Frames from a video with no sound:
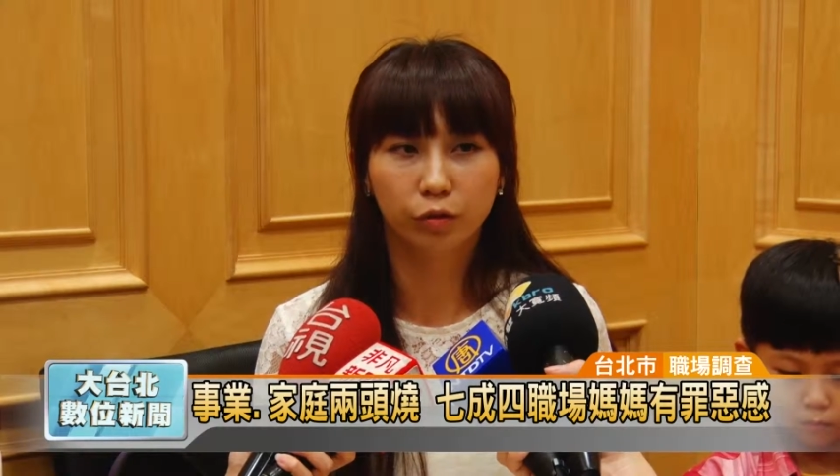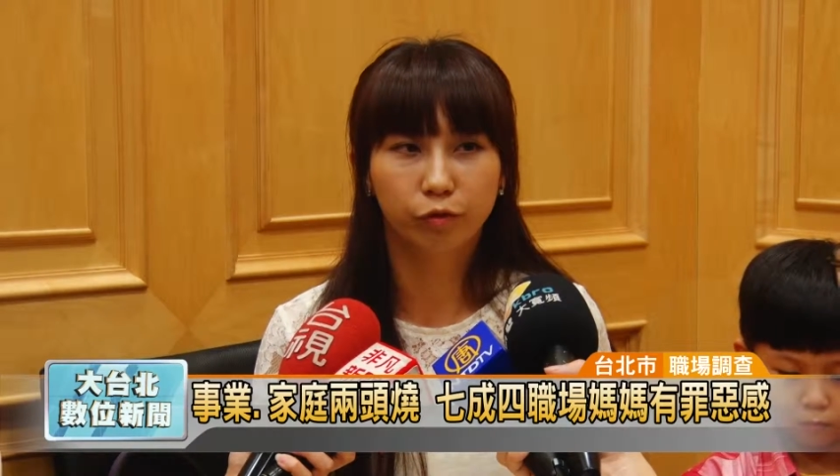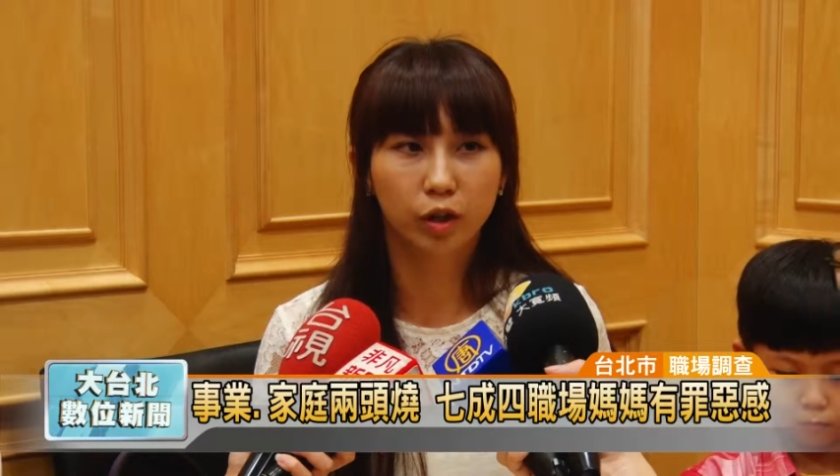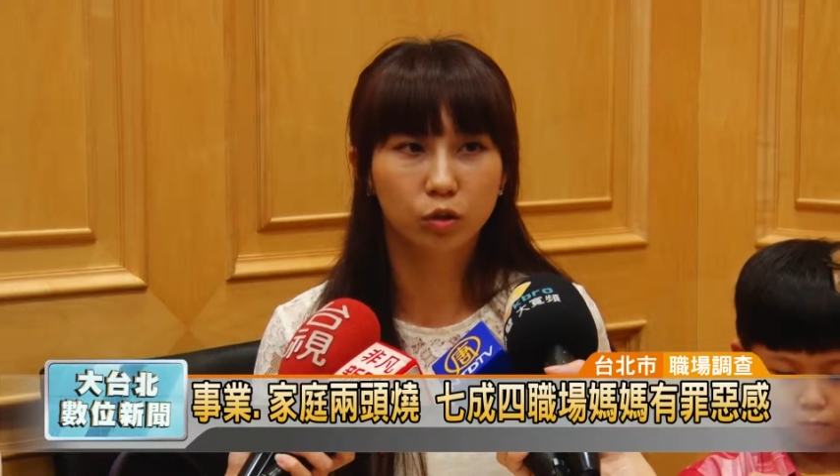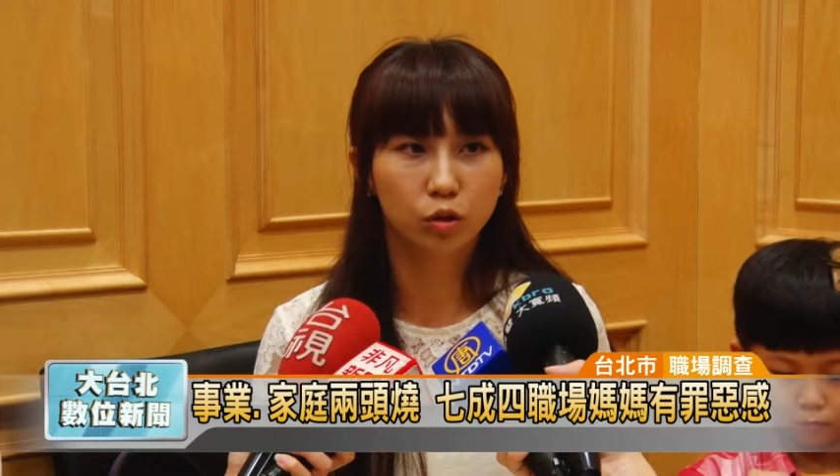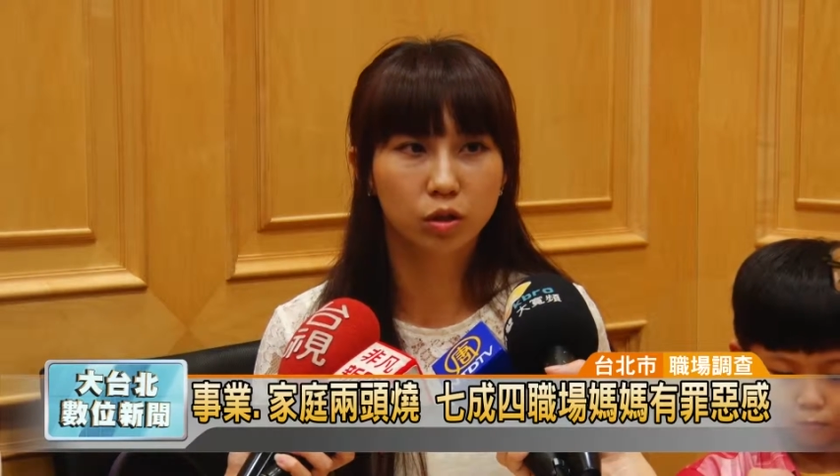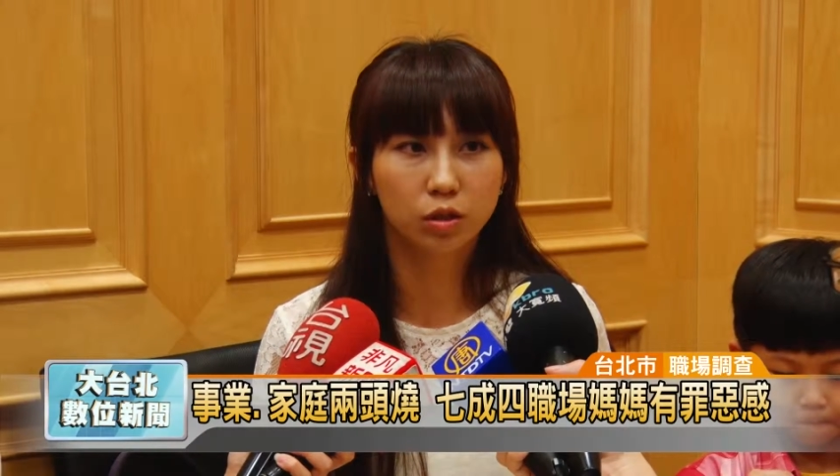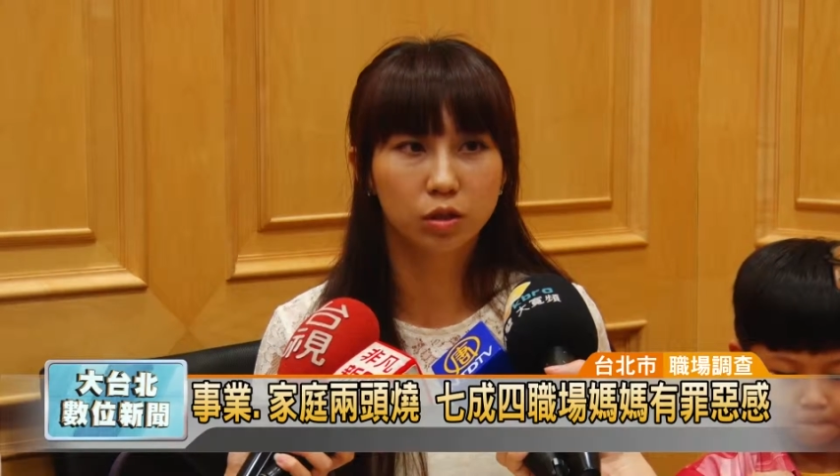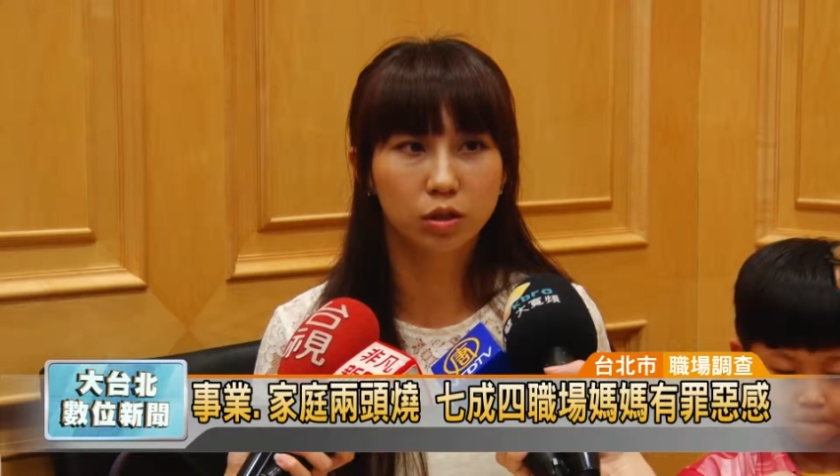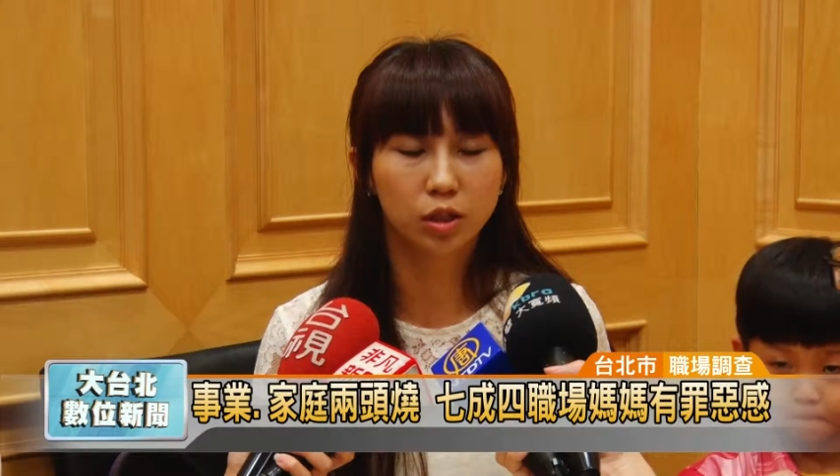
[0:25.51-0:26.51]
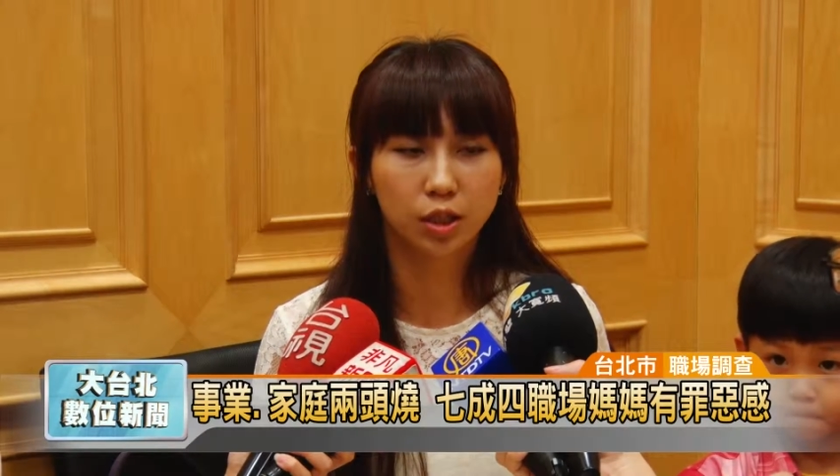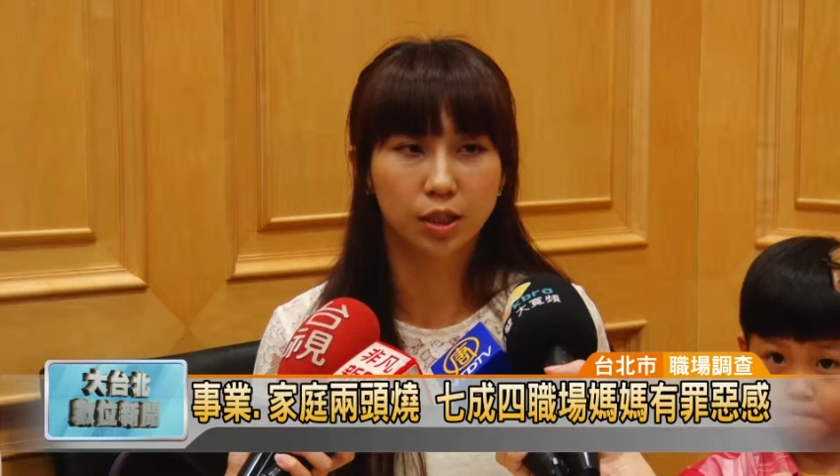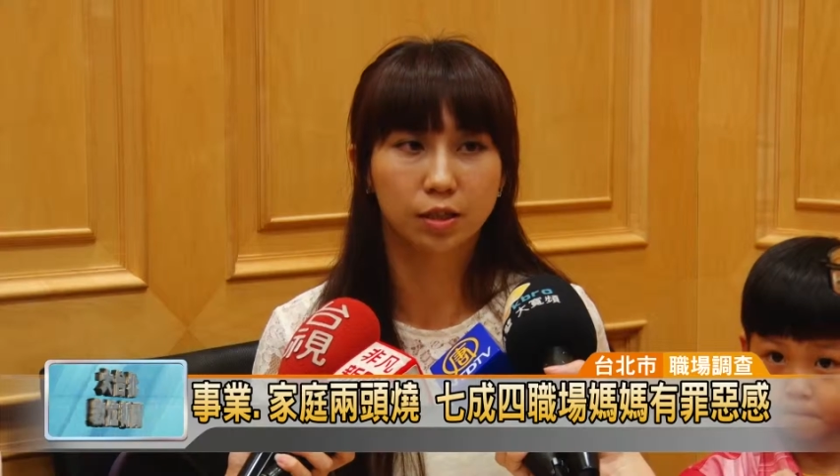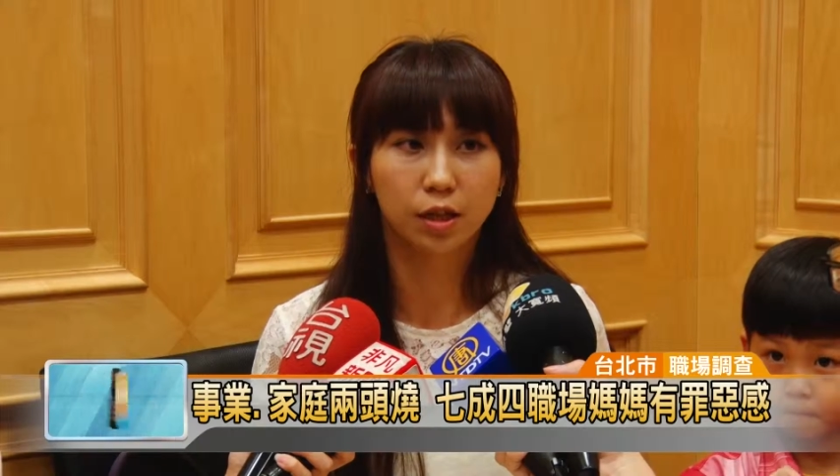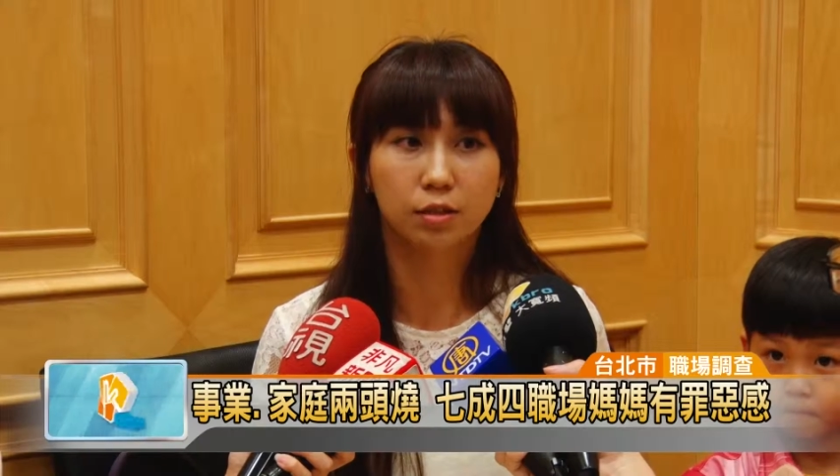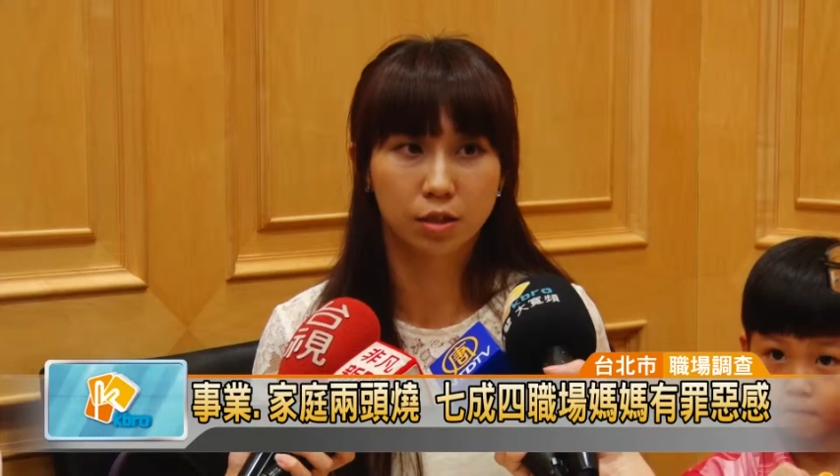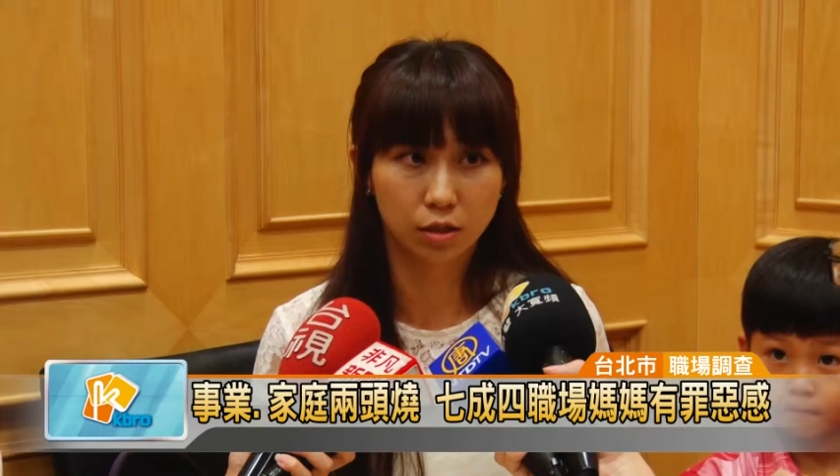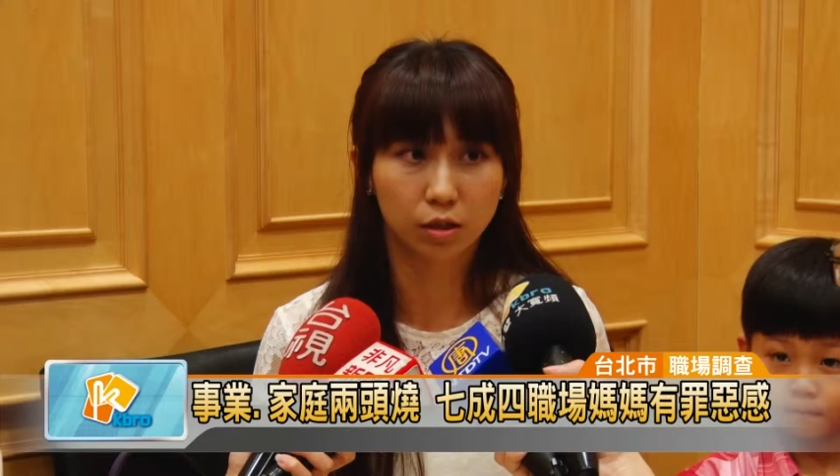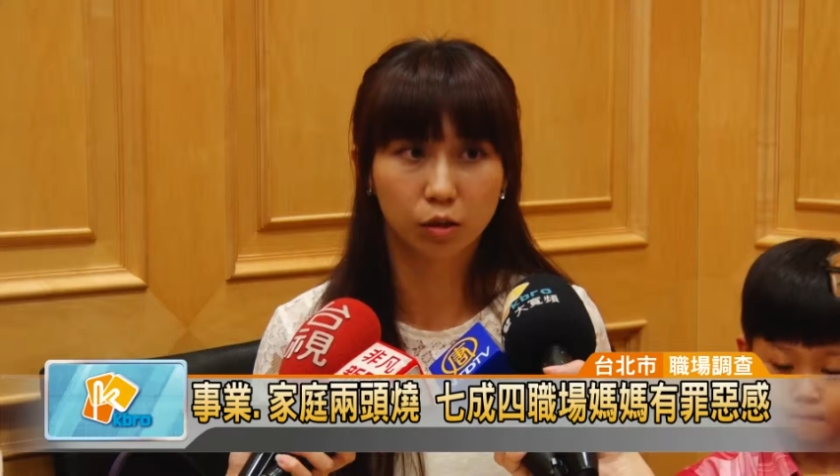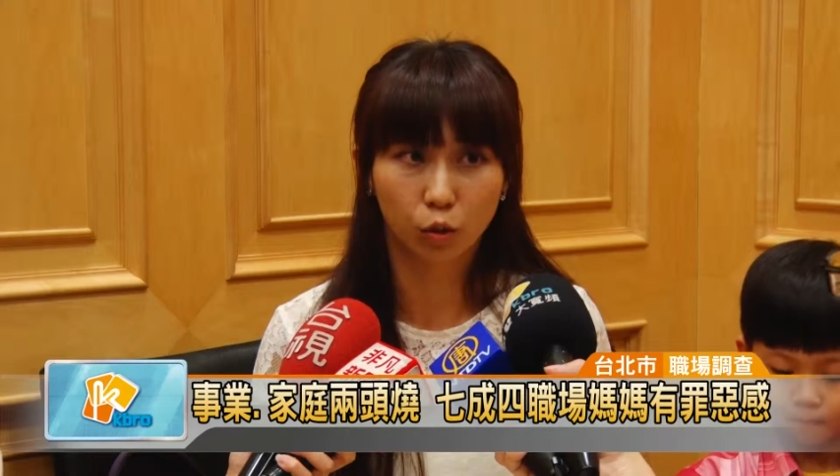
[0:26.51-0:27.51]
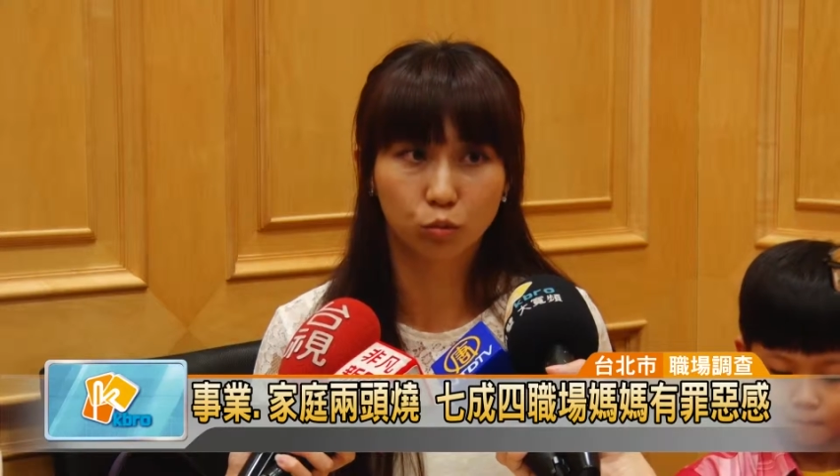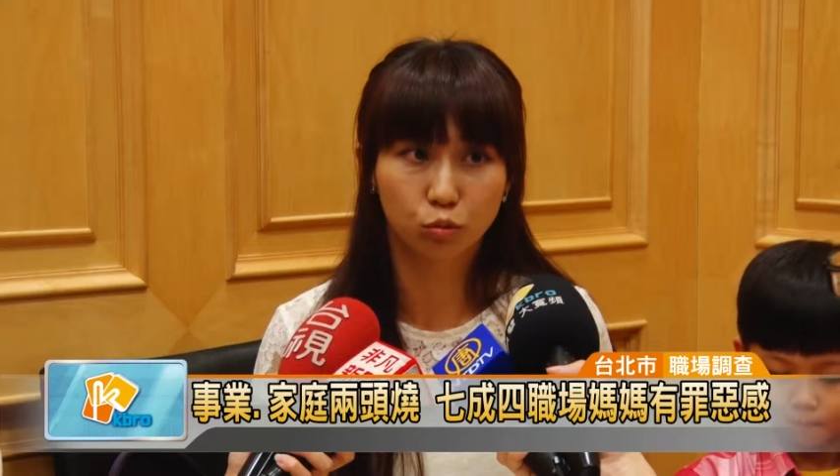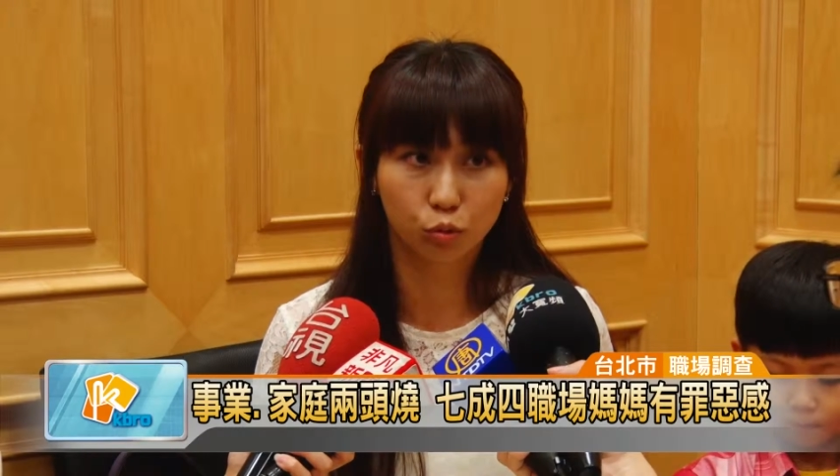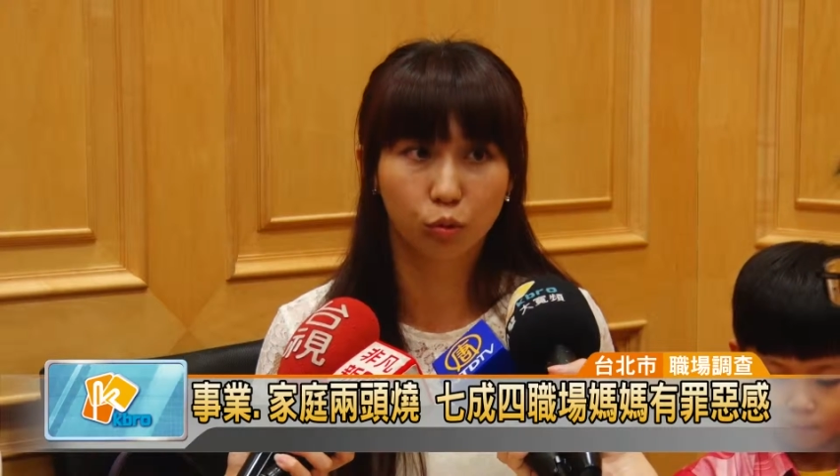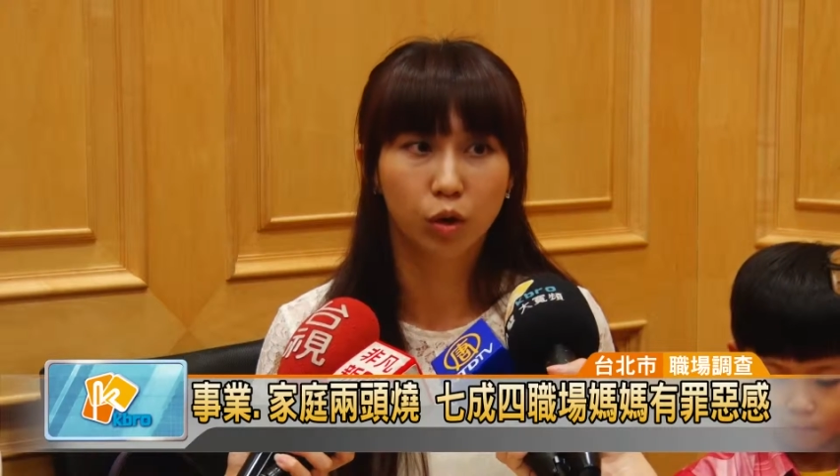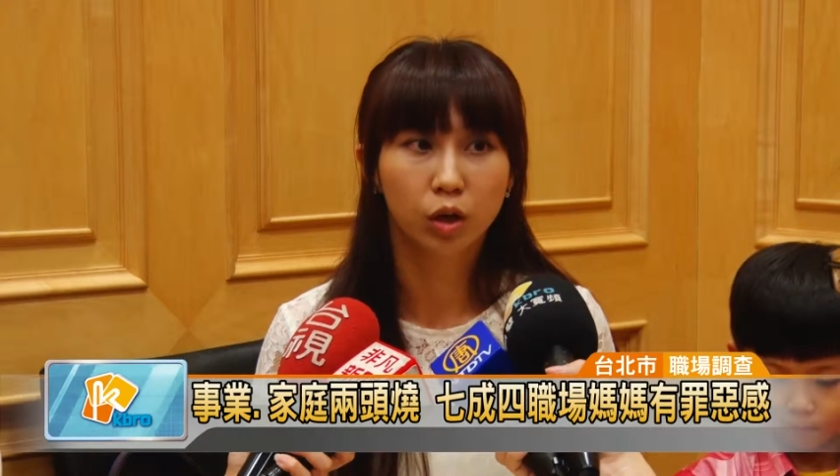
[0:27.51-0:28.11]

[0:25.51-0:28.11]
一份就是行政职的工作，